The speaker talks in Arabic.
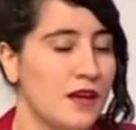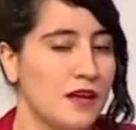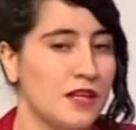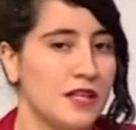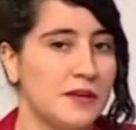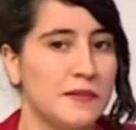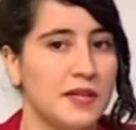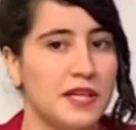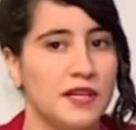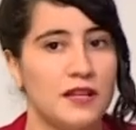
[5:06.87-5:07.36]

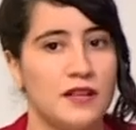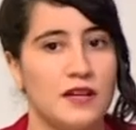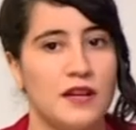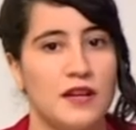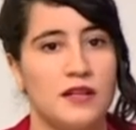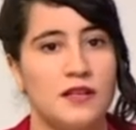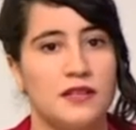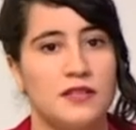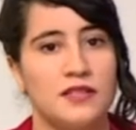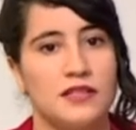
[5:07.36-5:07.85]

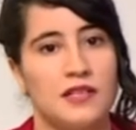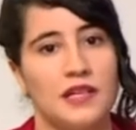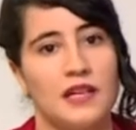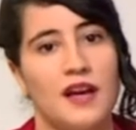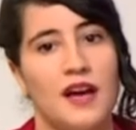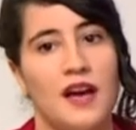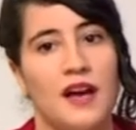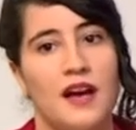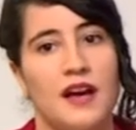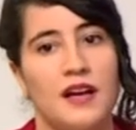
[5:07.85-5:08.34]
يمكن
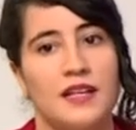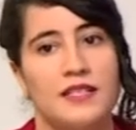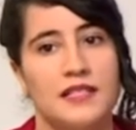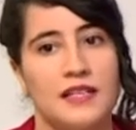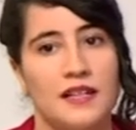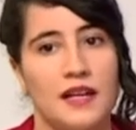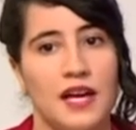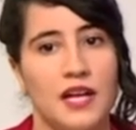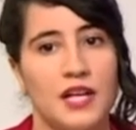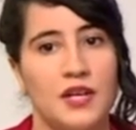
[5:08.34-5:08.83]
تلقاها
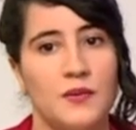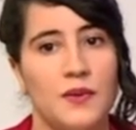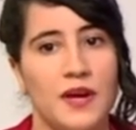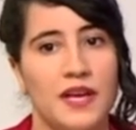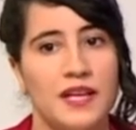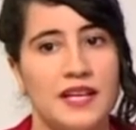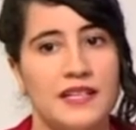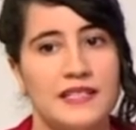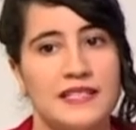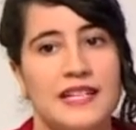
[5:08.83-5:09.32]
تلقى
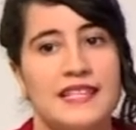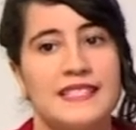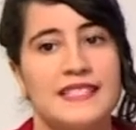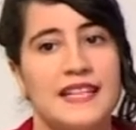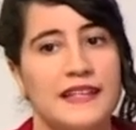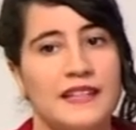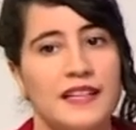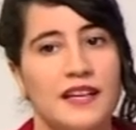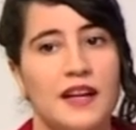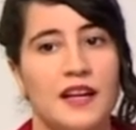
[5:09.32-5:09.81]
روايه تاع
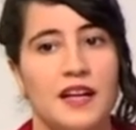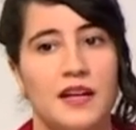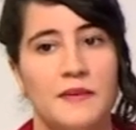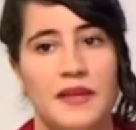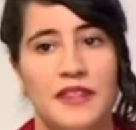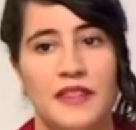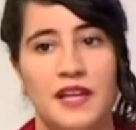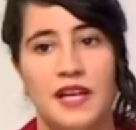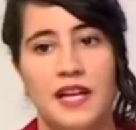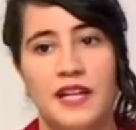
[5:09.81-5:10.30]
صديقك
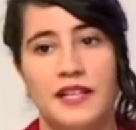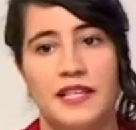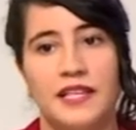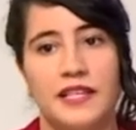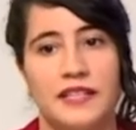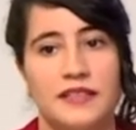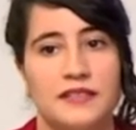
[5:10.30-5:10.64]
مثلا